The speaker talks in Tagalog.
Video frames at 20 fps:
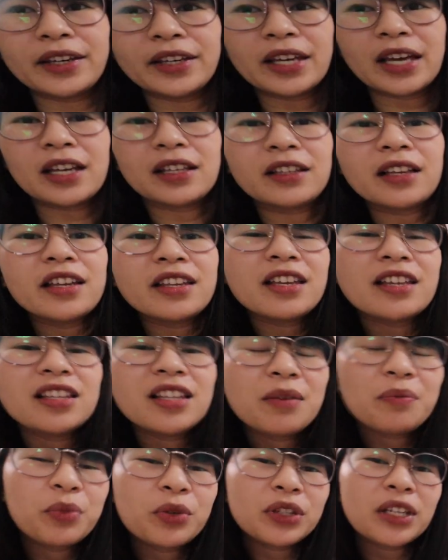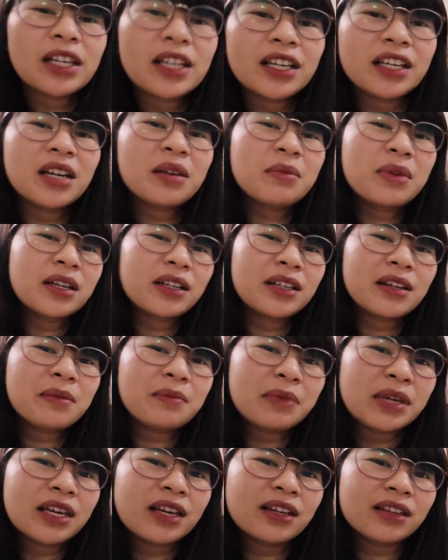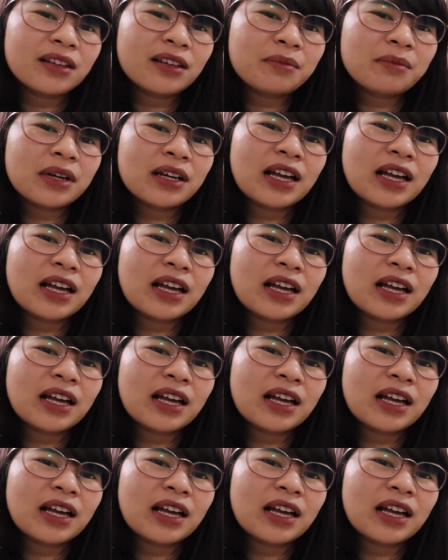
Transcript: Ayan, ganyan lang po talaga maglambingan ang